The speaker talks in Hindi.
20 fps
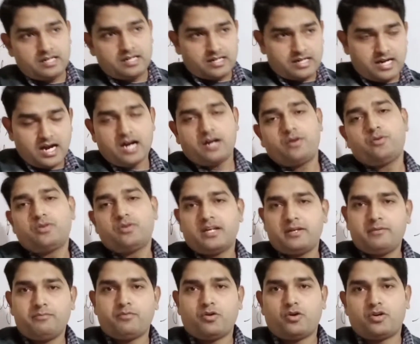गार्ड होना
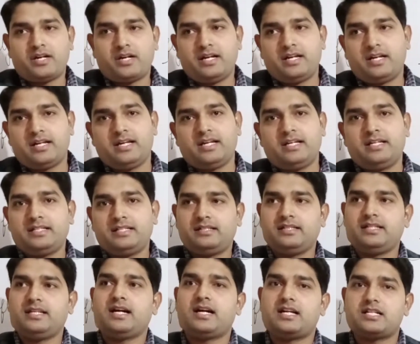इम्पॉर्टेंट है
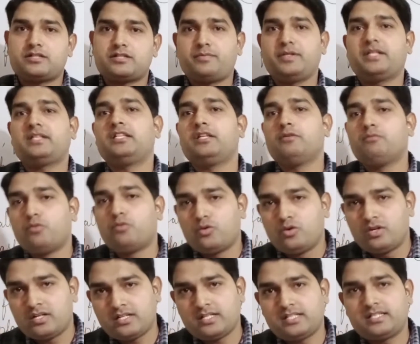इतने आर्स पे इतने
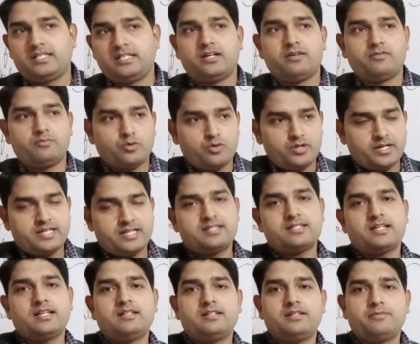बोल्ट इतना वोल्टेज
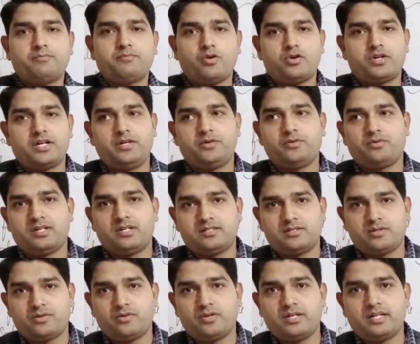का इम्पॉर्टेंट होना
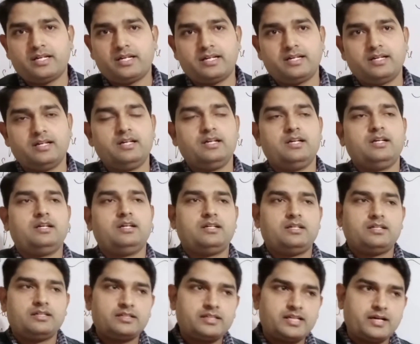ज़रूरी है
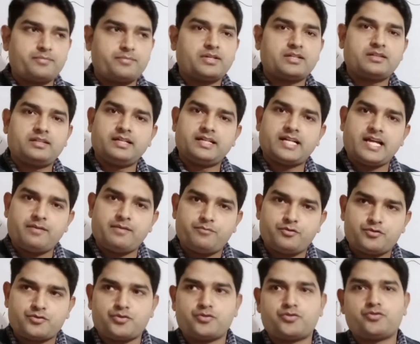कब कितने टाइम पे
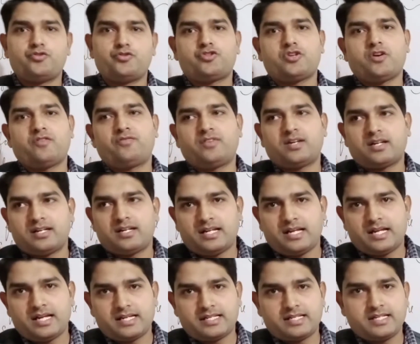उसको स्विच ऑफ करना
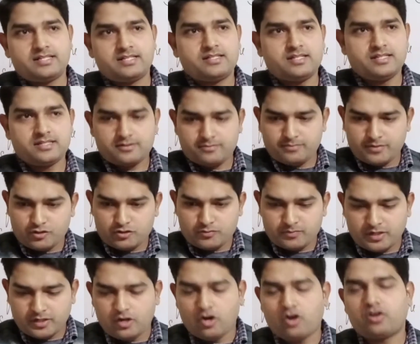है किस चीज़ में
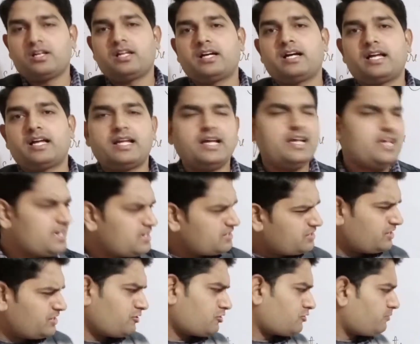उसमें लॉक लगाना है हर
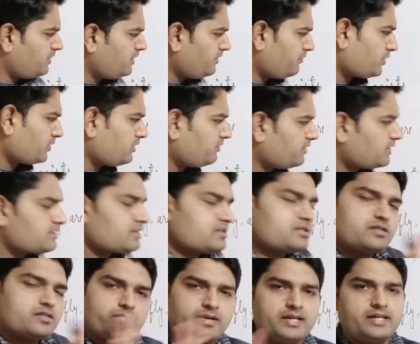चीज़ उसमें मतलब एक
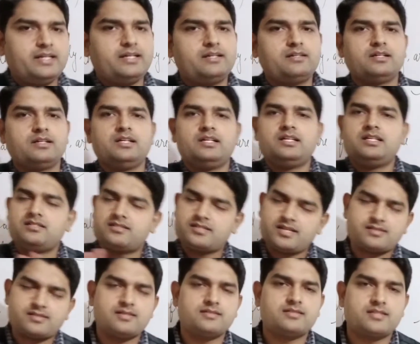सिस्टमेटिक
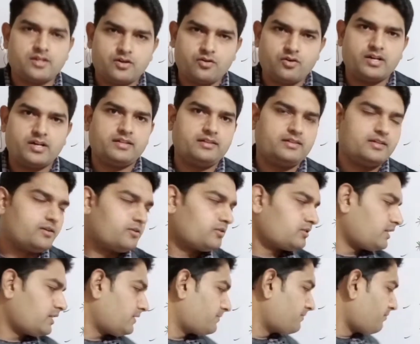इंस्ट्रक्शंस के अकॉर्डिंग दिया
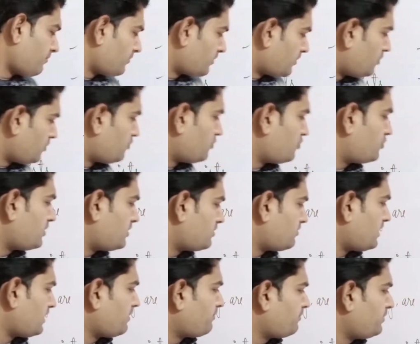होता है तो वो चीज़
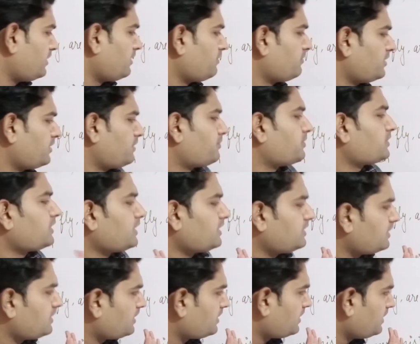वहाँ पे हमें यह बताया
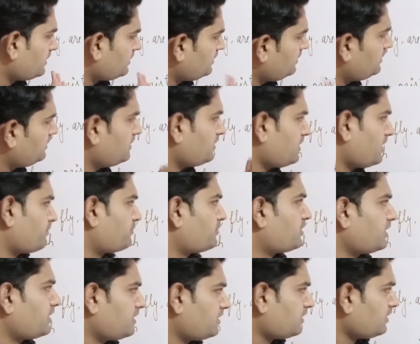जा रहा है कि ये आप
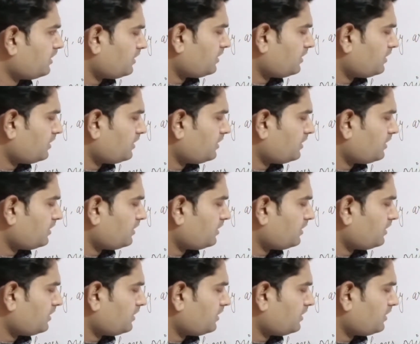करें